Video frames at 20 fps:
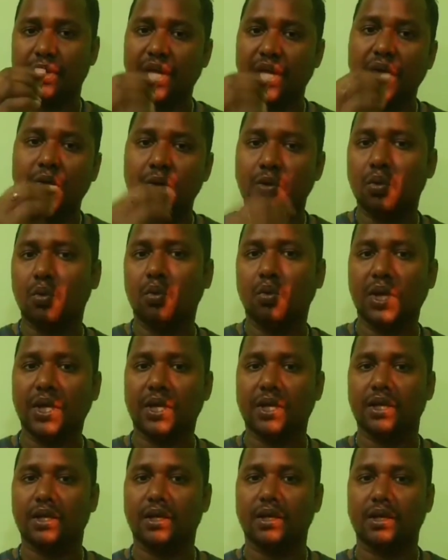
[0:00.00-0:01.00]
জ্ঞানটুকু
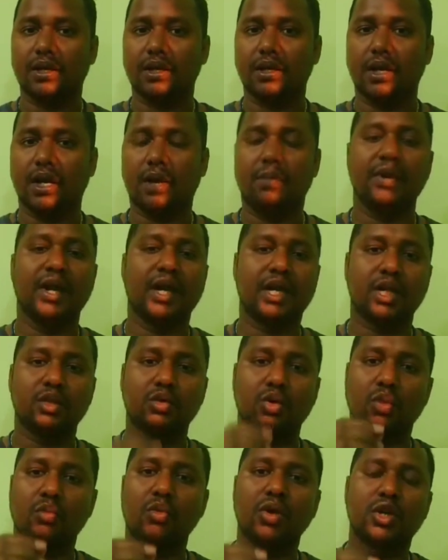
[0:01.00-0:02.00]
নেই আপনি একটা
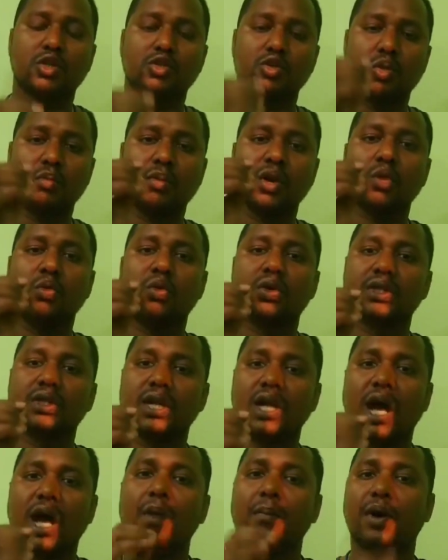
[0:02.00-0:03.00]
ধর্মকে সম্মান করতে
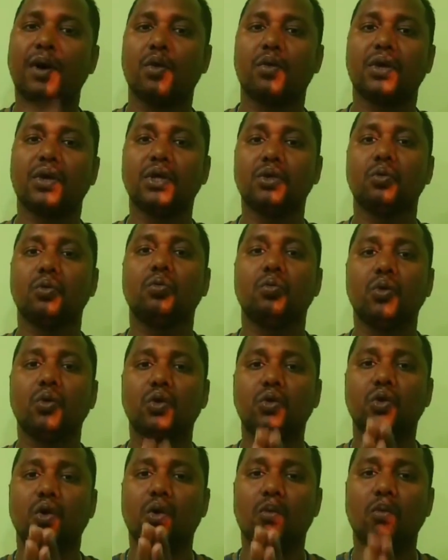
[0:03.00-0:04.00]
না পারুন কিন্তু কোনো
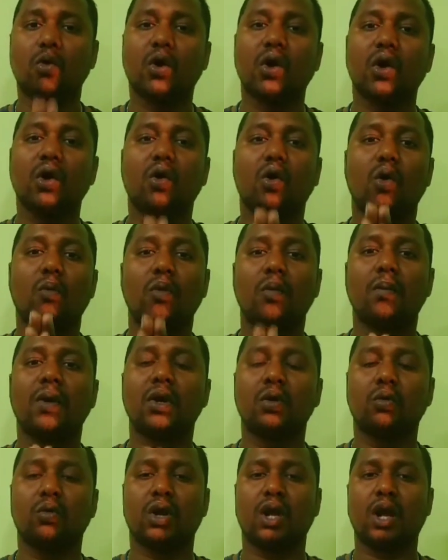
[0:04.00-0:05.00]
ধর্মকে
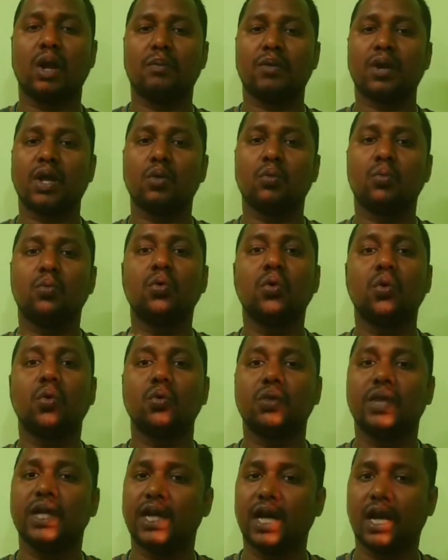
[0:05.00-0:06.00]
অপমান করার আপনার কোনো
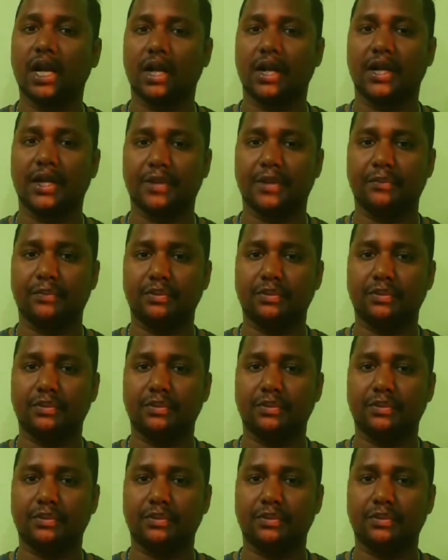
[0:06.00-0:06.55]
অধিকার নেই